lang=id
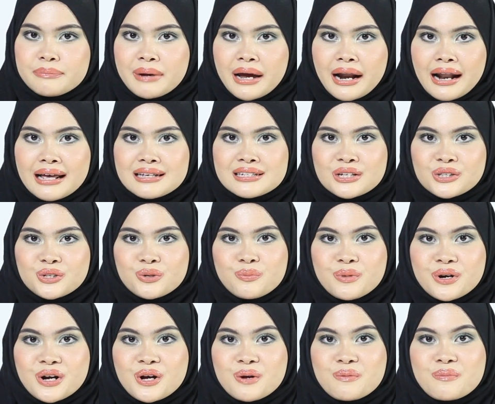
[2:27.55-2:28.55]
panas tuh
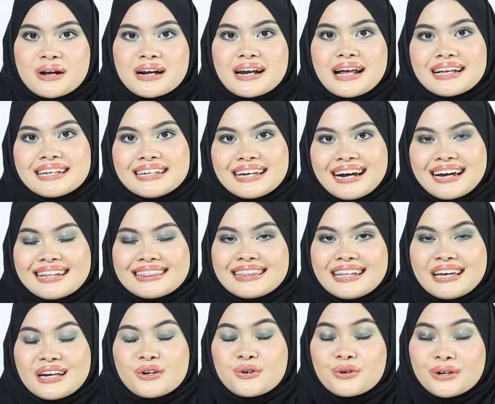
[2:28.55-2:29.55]
bener-bener nyengat
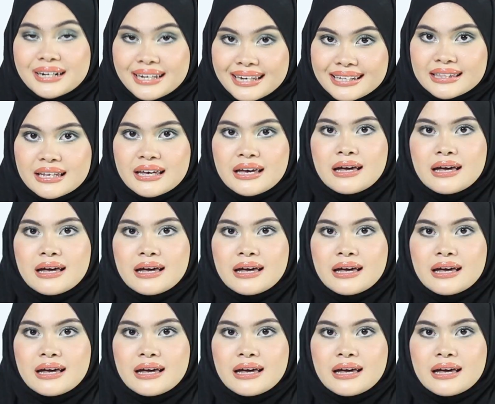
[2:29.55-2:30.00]
di kulit